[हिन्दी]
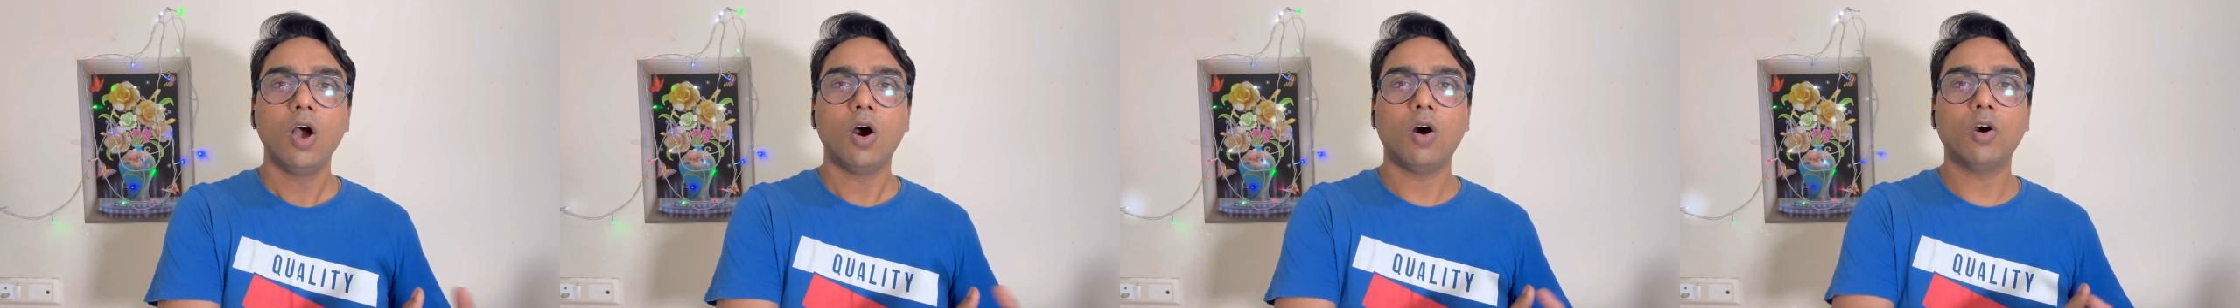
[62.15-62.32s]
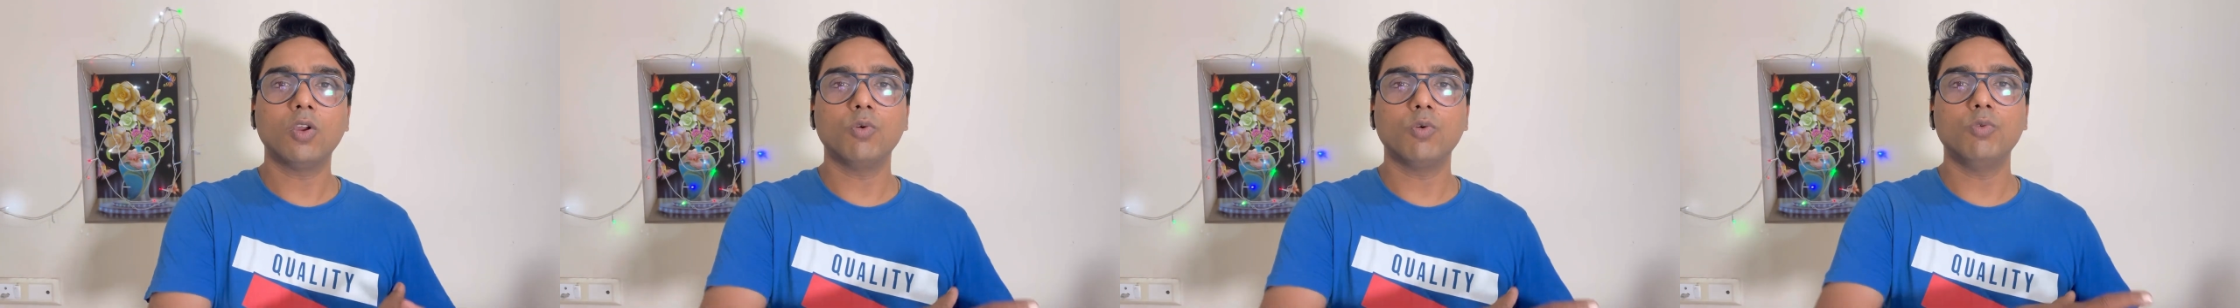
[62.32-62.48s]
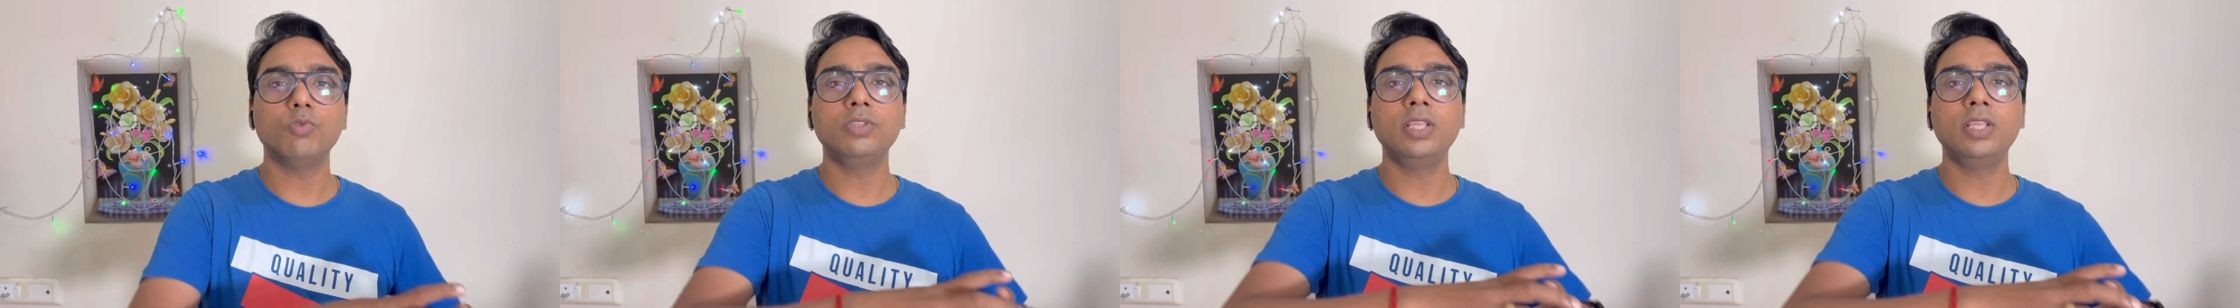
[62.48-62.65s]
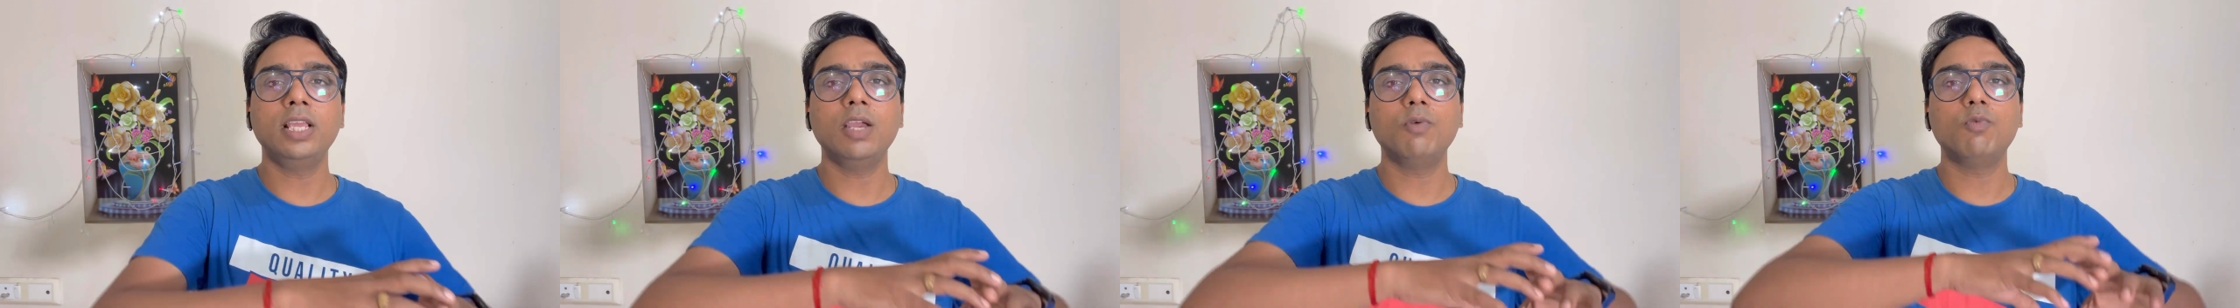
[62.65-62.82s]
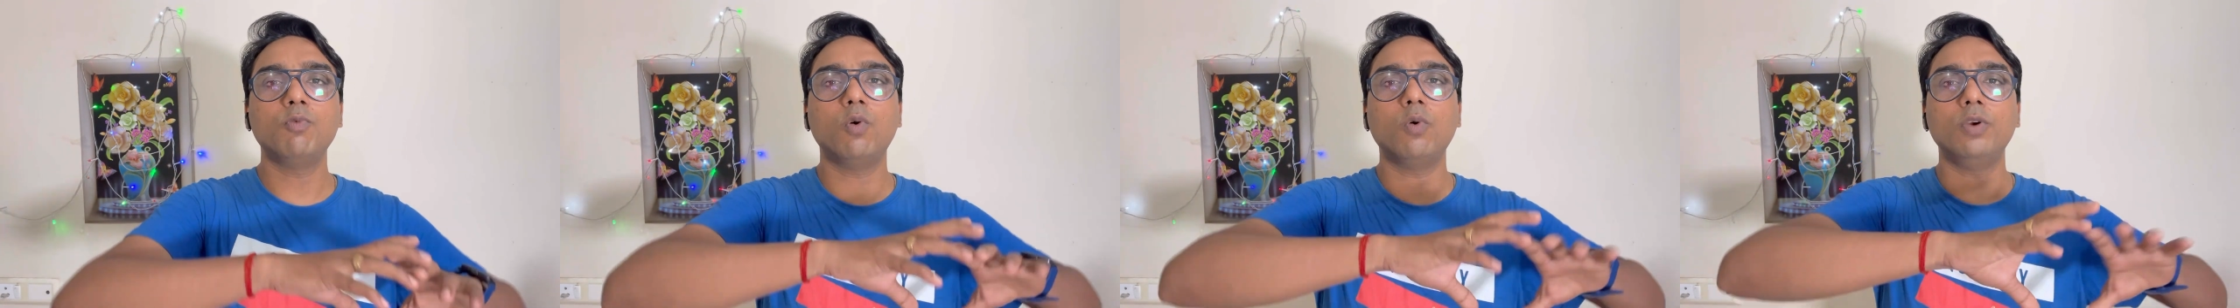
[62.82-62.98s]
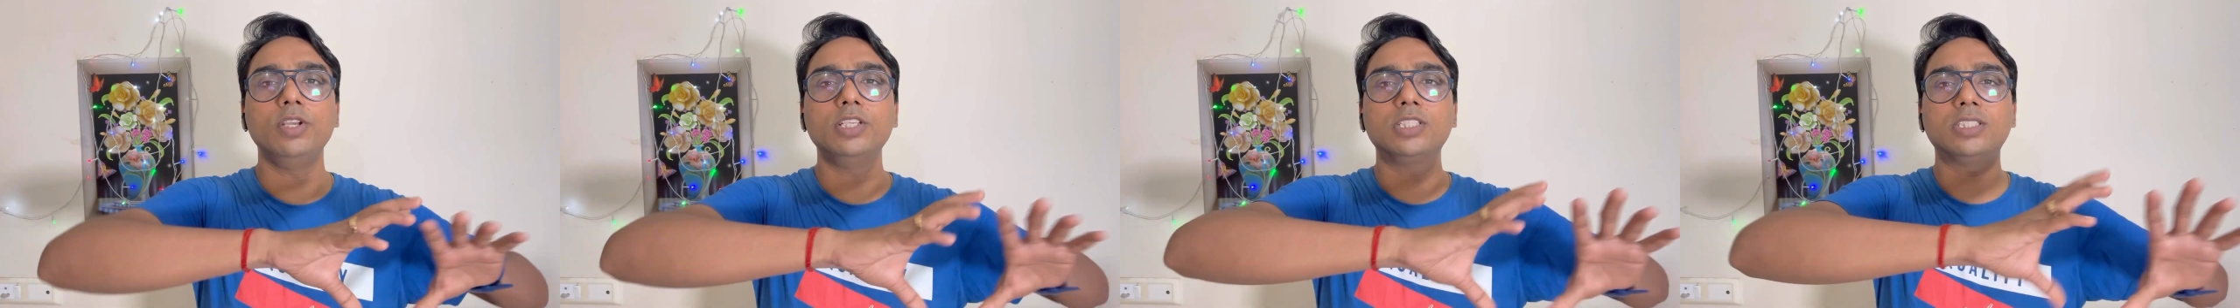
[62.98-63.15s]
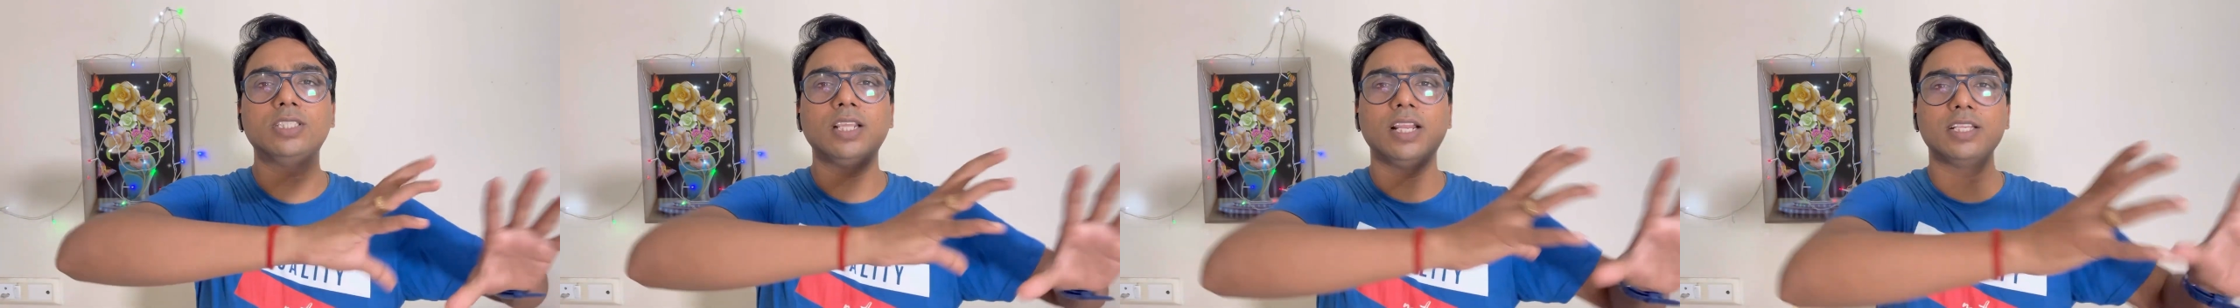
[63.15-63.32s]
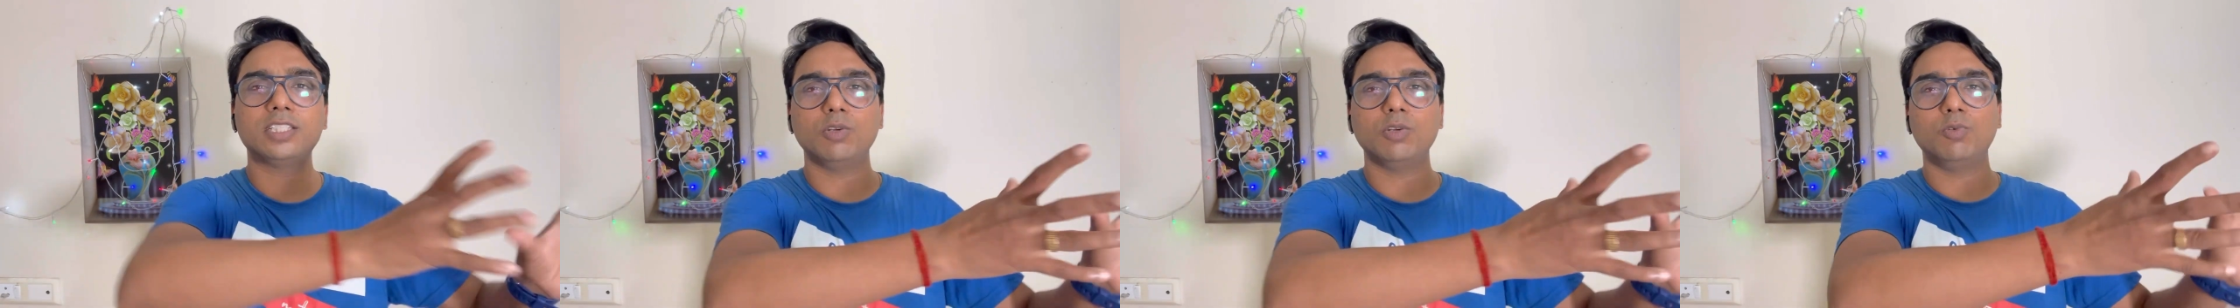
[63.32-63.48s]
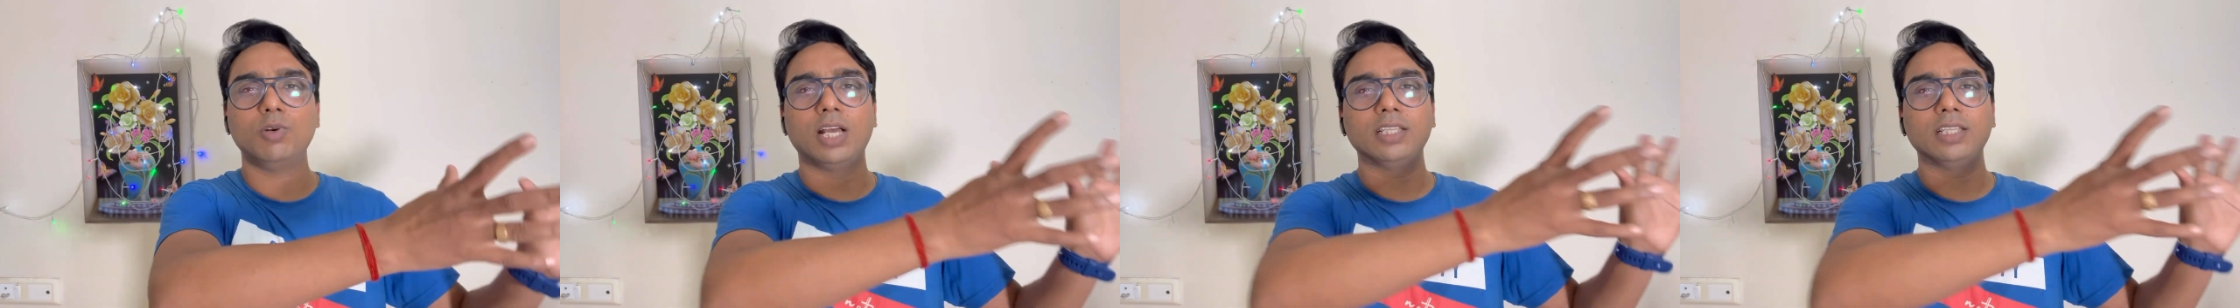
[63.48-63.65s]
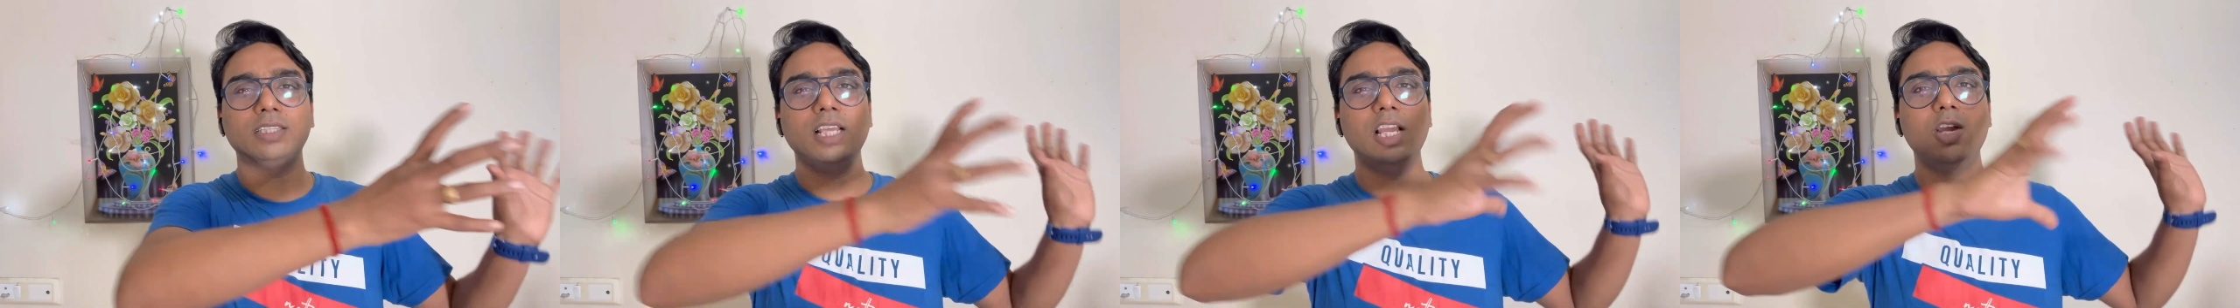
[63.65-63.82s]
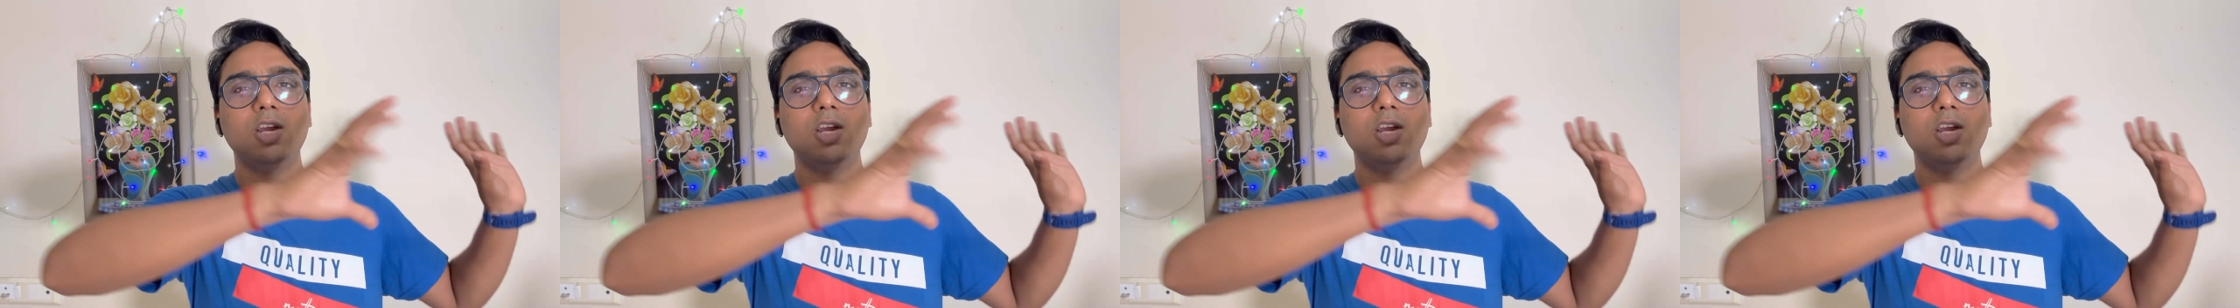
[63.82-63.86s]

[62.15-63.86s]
और उन्हें वो इस तरह से उड़ाते